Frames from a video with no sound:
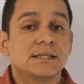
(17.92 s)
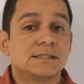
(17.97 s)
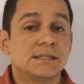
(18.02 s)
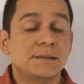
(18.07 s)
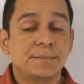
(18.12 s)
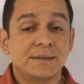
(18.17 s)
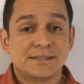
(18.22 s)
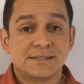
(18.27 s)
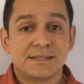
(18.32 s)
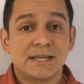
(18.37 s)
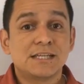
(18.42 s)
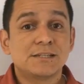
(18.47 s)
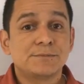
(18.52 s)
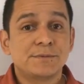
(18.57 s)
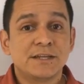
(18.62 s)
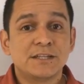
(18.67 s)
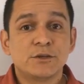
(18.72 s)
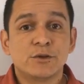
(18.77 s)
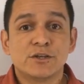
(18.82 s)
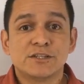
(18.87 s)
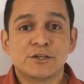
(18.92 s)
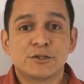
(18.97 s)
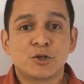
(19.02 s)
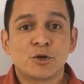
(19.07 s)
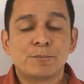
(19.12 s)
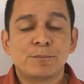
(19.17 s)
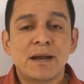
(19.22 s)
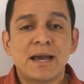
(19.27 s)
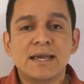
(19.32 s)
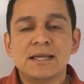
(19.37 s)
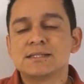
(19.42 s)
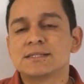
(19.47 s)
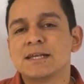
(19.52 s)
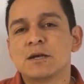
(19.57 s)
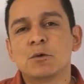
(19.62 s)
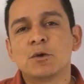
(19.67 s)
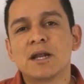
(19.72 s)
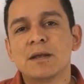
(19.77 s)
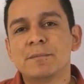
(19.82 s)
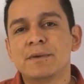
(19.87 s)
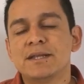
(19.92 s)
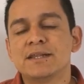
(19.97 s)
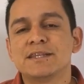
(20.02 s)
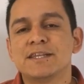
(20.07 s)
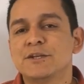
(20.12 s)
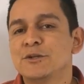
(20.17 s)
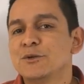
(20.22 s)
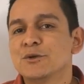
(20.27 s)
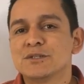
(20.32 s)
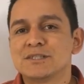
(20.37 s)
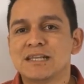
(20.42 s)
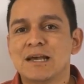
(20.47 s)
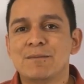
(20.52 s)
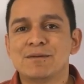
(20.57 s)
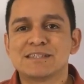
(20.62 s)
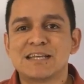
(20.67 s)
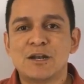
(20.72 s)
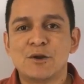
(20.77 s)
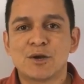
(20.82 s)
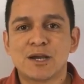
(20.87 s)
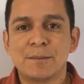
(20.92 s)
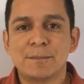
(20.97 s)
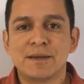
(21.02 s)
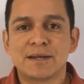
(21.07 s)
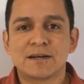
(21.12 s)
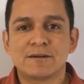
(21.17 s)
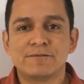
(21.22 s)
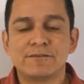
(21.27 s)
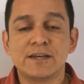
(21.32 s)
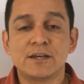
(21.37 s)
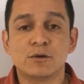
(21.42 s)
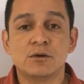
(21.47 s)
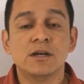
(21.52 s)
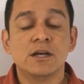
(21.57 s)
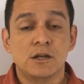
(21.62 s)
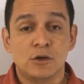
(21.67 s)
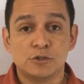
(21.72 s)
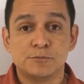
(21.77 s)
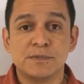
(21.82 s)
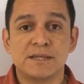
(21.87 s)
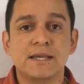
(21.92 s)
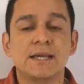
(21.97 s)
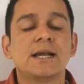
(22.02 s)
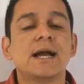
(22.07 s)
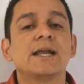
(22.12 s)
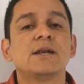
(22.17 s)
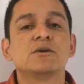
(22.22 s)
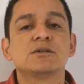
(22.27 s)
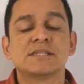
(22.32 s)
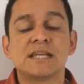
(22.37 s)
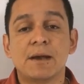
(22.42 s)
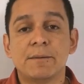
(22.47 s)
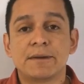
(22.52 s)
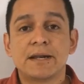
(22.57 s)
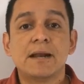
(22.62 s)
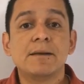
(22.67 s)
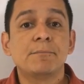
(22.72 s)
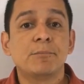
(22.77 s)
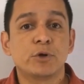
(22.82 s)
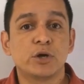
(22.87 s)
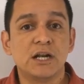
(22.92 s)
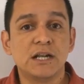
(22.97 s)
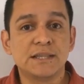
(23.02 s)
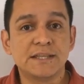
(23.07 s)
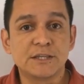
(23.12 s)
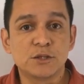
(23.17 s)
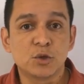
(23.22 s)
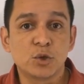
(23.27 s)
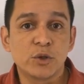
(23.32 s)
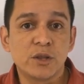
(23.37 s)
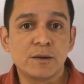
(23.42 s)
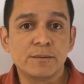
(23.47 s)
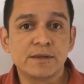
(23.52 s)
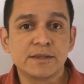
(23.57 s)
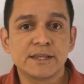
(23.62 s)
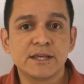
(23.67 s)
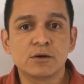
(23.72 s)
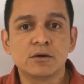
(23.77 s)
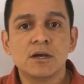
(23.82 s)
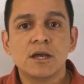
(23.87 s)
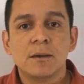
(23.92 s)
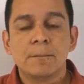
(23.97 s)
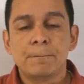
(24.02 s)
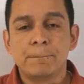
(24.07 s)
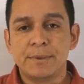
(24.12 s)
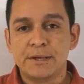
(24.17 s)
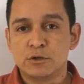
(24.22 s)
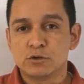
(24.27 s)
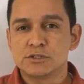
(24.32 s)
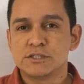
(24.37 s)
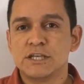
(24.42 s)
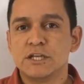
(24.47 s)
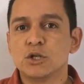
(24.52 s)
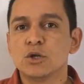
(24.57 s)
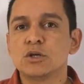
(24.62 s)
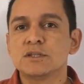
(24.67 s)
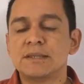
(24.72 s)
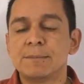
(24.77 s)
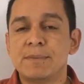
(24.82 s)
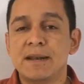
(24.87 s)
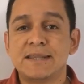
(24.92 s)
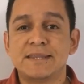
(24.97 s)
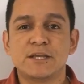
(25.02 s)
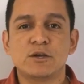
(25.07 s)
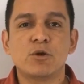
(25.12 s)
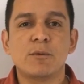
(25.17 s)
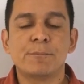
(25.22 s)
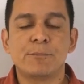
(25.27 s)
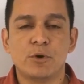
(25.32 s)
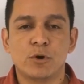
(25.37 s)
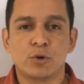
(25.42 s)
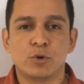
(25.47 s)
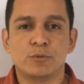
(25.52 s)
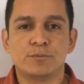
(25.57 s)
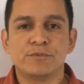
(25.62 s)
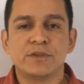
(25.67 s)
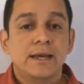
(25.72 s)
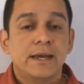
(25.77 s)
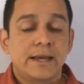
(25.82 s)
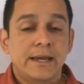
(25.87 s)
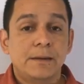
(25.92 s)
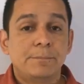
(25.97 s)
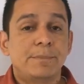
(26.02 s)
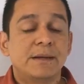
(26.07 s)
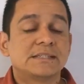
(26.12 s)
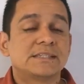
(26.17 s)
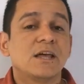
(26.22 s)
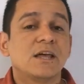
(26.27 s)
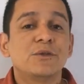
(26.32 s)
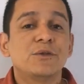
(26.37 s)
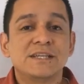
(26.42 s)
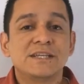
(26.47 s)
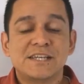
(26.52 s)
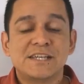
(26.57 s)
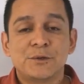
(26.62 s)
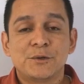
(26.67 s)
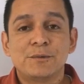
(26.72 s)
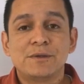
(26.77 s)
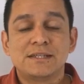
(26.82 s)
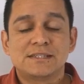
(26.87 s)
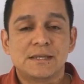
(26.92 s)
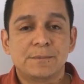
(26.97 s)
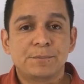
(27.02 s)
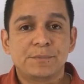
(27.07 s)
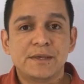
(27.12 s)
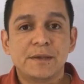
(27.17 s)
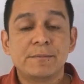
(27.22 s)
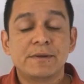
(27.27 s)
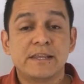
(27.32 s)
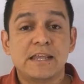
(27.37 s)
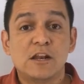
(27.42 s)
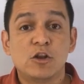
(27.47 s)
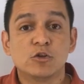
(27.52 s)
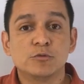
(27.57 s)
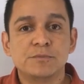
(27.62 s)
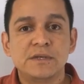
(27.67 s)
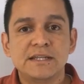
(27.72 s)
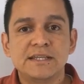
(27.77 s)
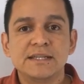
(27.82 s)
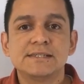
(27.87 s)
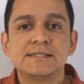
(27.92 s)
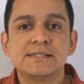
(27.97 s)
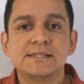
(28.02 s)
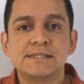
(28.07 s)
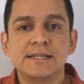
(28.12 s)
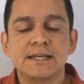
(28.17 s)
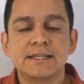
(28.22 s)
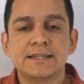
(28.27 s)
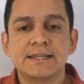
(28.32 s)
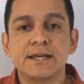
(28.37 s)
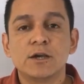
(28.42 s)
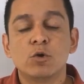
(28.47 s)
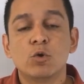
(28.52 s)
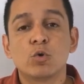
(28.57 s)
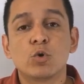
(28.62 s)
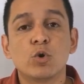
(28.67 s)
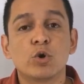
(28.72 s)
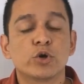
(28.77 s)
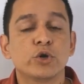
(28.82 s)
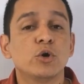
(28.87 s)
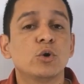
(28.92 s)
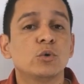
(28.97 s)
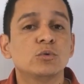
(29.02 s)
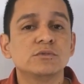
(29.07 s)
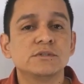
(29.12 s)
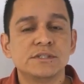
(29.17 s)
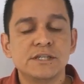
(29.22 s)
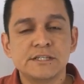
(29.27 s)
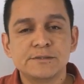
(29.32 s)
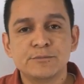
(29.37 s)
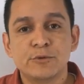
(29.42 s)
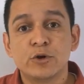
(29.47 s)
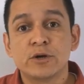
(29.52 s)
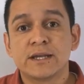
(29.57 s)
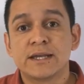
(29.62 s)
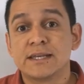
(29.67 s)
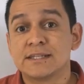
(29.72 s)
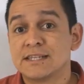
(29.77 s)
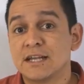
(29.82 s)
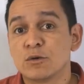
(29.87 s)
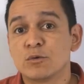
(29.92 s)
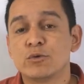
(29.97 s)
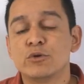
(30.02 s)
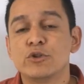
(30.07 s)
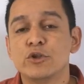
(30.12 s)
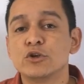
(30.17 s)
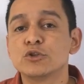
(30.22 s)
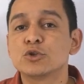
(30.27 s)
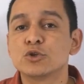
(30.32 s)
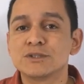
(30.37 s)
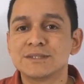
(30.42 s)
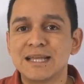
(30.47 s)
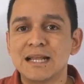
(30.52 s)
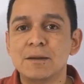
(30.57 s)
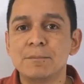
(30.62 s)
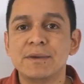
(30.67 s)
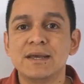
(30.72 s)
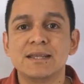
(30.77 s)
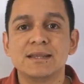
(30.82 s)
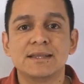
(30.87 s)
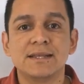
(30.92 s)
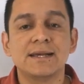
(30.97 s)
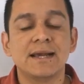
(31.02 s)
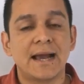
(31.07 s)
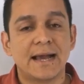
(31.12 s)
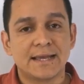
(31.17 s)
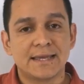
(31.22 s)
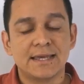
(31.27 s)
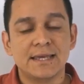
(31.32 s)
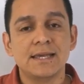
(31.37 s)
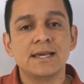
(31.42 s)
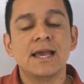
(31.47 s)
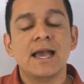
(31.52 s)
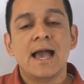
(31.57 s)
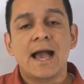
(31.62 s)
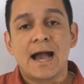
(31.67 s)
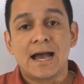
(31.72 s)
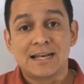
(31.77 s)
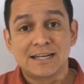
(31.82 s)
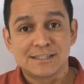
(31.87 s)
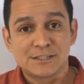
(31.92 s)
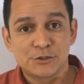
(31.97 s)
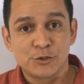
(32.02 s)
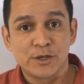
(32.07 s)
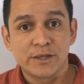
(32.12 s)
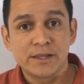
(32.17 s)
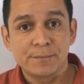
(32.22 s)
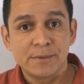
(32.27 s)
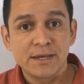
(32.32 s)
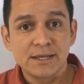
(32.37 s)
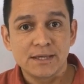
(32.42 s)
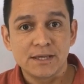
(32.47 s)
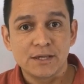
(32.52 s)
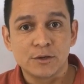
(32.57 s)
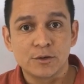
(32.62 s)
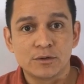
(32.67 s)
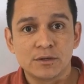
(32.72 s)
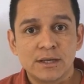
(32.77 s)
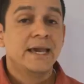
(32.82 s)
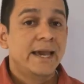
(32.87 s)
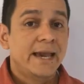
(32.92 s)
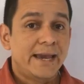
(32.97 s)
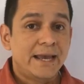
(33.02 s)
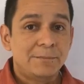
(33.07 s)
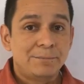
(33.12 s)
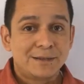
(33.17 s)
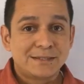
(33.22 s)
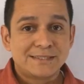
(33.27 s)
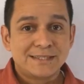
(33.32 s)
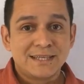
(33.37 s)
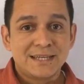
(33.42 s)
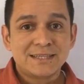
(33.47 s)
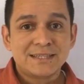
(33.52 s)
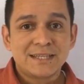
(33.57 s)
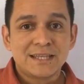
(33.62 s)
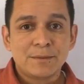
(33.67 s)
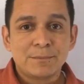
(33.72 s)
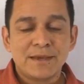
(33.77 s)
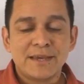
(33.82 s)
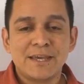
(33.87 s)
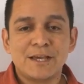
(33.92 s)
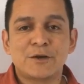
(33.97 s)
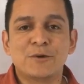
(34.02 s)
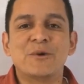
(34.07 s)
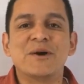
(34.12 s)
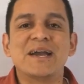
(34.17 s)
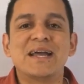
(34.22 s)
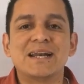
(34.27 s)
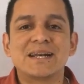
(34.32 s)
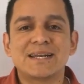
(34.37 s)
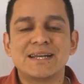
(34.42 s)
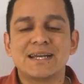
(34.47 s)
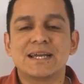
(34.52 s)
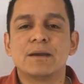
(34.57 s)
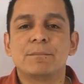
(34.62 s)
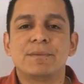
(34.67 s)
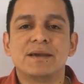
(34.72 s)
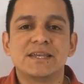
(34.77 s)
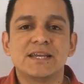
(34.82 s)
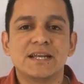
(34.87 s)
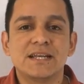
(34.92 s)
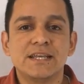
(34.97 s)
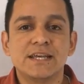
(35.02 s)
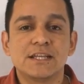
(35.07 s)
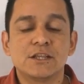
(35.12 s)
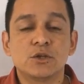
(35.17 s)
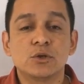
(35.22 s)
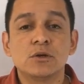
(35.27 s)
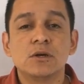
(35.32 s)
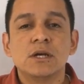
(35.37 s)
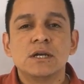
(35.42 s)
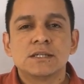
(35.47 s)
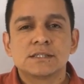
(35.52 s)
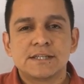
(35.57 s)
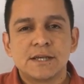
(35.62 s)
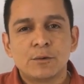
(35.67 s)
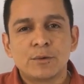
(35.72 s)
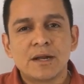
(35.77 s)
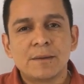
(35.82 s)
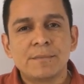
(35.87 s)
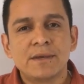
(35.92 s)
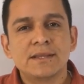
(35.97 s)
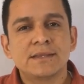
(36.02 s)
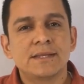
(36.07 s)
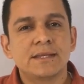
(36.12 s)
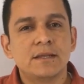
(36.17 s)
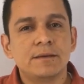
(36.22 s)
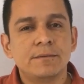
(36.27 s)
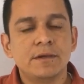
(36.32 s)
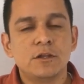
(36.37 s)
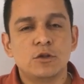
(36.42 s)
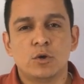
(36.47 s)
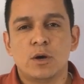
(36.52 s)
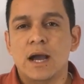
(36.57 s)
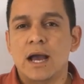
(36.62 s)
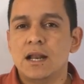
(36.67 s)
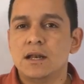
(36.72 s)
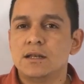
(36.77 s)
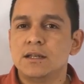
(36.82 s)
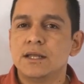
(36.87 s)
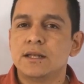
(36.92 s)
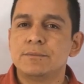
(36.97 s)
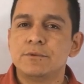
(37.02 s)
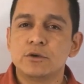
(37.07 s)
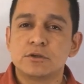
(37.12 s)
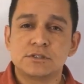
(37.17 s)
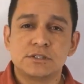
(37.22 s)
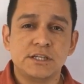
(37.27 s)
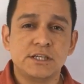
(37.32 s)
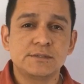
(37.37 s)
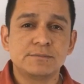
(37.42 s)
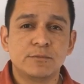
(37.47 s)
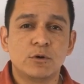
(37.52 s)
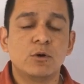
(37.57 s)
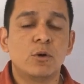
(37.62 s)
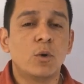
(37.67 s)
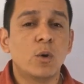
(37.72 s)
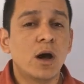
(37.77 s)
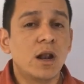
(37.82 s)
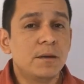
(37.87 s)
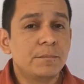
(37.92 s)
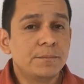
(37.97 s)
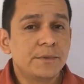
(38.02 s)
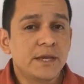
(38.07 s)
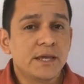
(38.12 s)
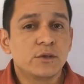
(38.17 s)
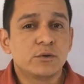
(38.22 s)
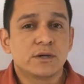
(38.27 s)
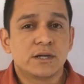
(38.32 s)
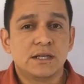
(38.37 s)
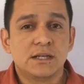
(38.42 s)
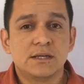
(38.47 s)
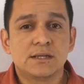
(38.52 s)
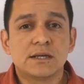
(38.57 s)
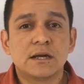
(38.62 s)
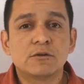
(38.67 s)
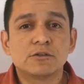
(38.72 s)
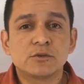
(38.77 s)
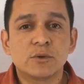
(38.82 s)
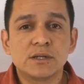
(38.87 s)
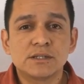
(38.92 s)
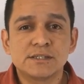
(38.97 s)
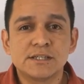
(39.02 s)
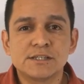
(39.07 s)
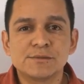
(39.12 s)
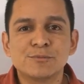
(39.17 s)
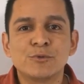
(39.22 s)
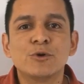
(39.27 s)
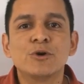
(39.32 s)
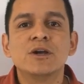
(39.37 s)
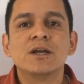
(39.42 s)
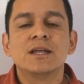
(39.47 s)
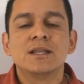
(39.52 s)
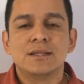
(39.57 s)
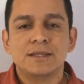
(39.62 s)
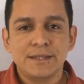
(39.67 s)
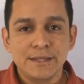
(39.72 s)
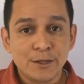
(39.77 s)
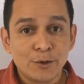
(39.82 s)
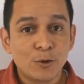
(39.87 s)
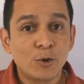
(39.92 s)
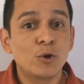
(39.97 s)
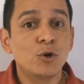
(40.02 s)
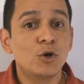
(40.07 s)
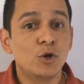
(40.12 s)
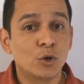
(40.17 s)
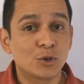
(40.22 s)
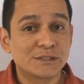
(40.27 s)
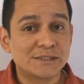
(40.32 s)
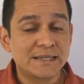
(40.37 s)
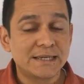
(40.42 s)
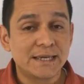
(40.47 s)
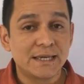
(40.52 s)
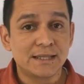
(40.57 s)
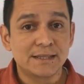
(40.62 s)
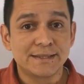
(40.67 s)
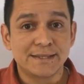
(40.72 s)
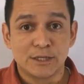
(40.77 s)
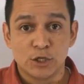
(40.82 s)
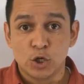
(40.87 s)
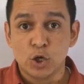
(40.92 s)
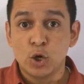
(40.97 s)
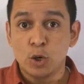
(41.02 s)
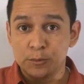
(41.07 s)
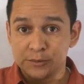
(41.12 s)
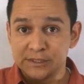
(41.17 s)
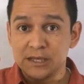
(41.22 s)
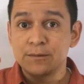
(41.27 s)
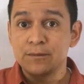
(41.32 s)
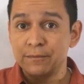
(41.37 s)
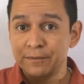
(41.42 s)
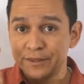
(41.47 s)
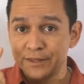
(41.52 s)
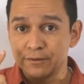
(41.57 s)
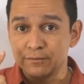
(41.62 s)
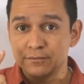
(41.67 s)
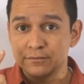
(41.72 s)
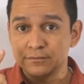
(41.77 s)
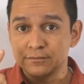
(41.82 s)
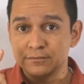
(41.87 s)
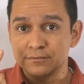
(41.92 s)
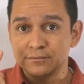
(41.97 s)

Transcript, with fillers: Si me estás viendo desde otro país, seguramente no sabes a lo que me refiero. Los mexicanos sabrán por el título del video, pero si no, te platico un poco. El pasado 19 de septiembre del 2017 ocurrió un sismo que sacudió totalmente aquí a la Ciudad de México. El presidente de México, Enrique Peña Nieto, seguramente debido al nerviosismo o al miedo que le causó el sismo, dijo lo siguiente. Observe el video.